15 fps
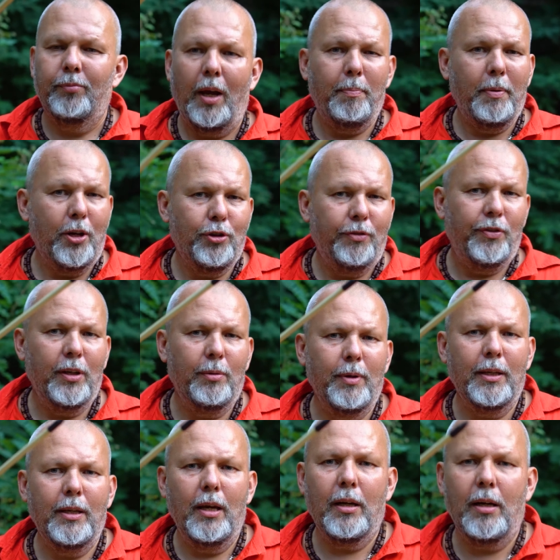Опять же,
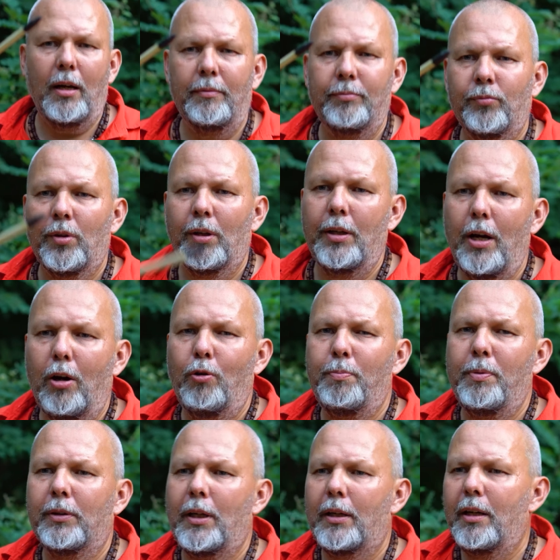фирмы Гера, я
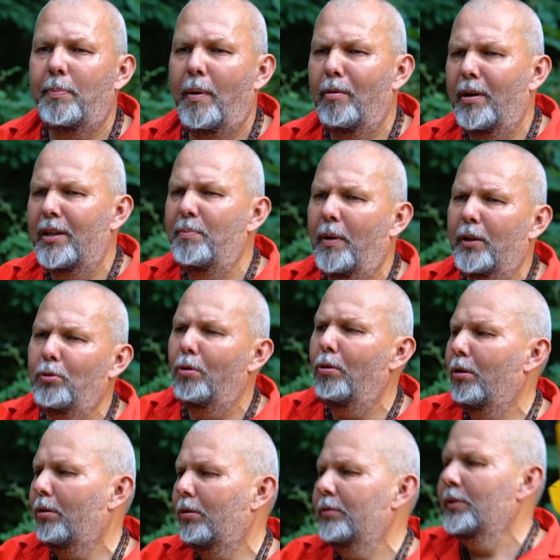купил таких, по-моему, они по
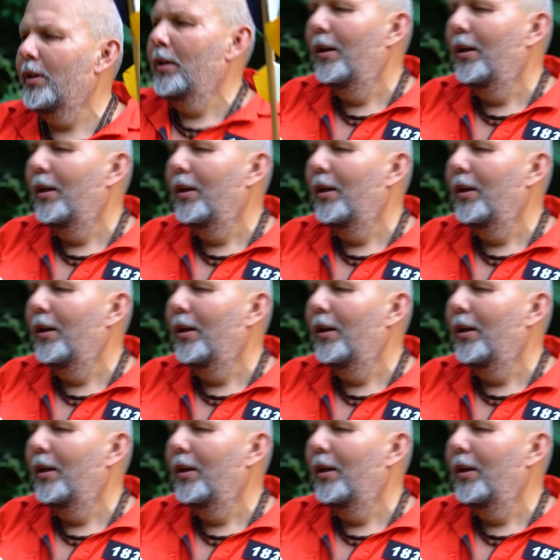доллару.